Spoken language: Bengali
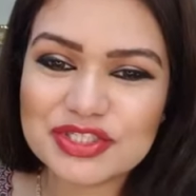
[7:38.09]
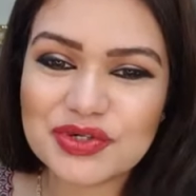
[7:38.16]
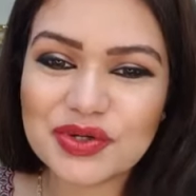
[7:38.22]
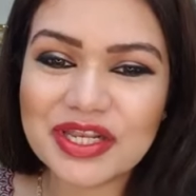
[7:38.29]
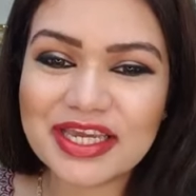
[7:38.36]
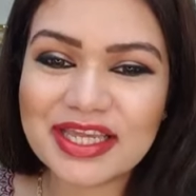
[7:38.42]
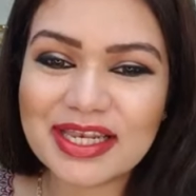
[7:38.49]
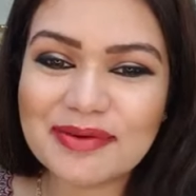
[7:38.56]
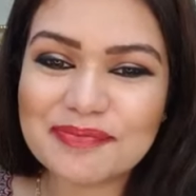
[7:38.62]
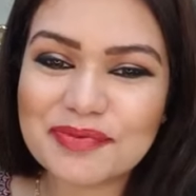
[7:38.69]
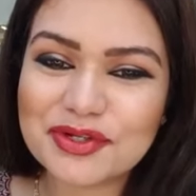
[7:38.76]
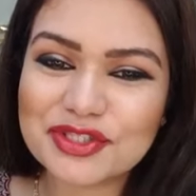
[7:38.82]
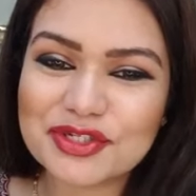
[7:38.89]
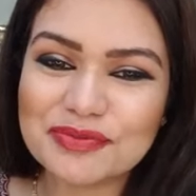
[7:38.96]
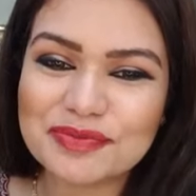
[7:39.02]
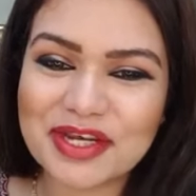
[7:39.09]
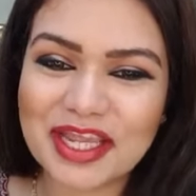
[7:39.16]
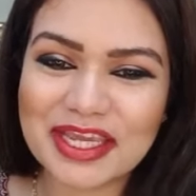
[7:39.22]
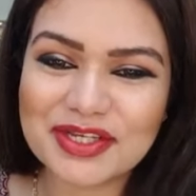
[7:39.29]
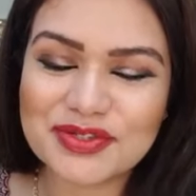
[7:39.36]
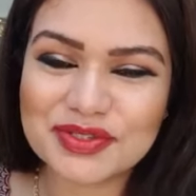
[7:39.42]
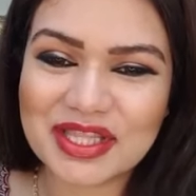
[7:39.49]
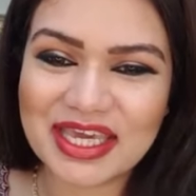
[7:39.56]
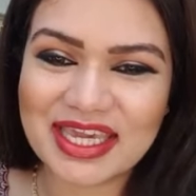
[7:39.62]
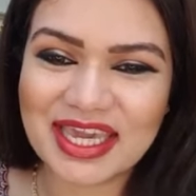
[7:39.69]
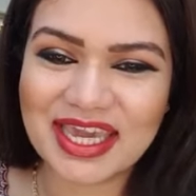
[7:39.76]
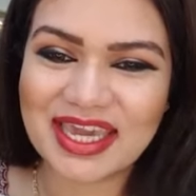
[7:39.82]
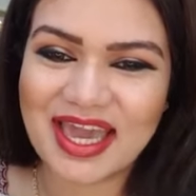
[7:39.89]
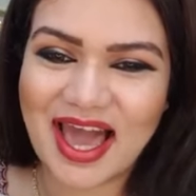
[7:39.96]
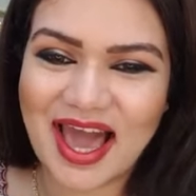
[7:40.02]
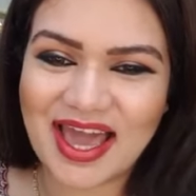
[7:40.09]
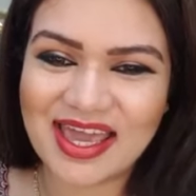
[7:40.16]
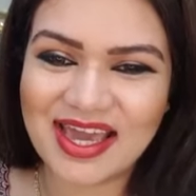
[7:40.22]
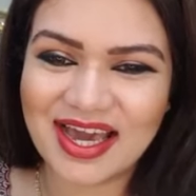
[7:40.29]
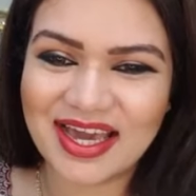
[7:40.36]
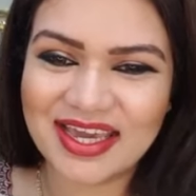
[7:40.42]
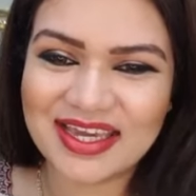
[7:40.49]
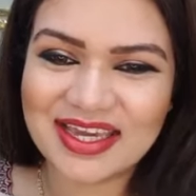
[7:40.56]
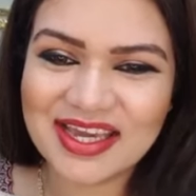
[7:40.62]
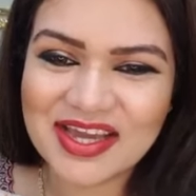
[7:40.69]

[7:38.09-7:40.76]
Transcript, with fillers: জ্বলে গেলাম প্রথমটা একটু দেখে হায় হায়